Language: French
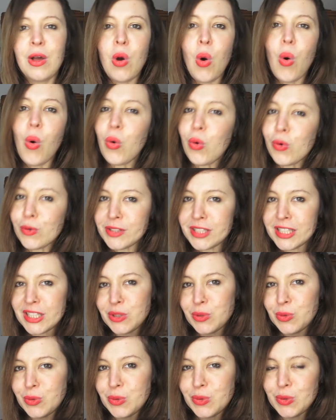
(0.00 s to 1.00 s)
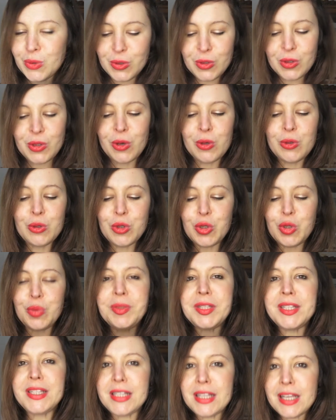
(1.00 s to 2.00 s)
On continue dans le
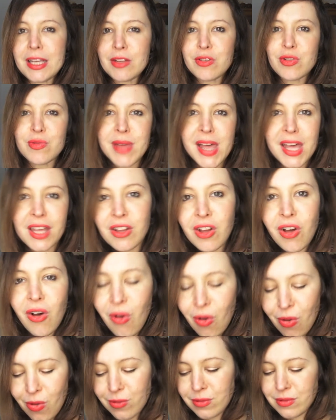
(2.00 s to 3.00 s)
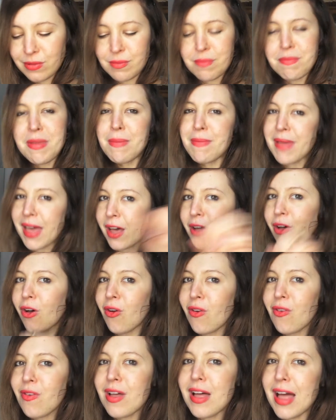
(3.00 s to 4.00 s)
chemisier de Mère Grand, mais Mère
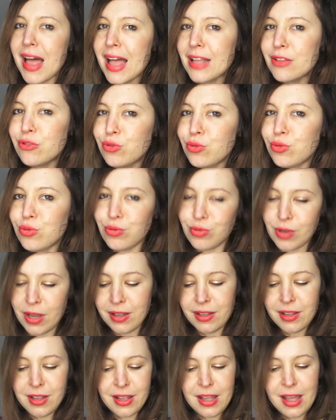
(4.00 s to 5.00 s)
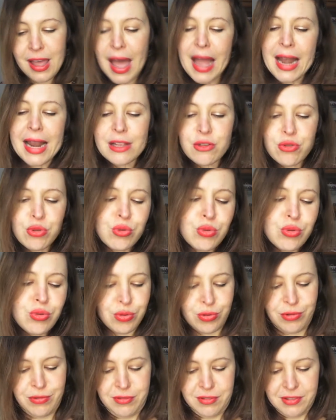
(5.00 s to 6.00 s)
Grand a du, hein. elle a du goût.
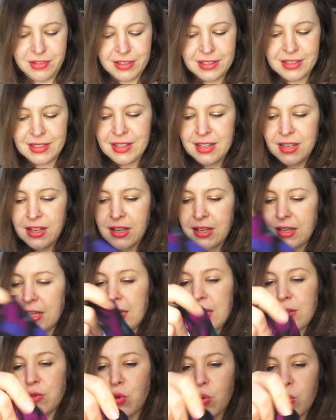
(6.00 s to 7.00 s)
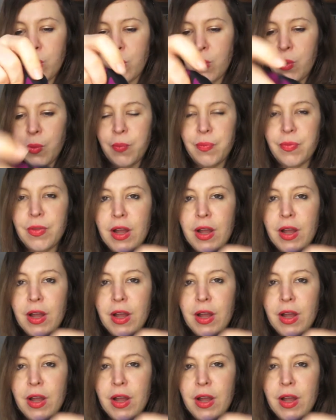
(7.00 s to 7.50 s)
Il est trop beau.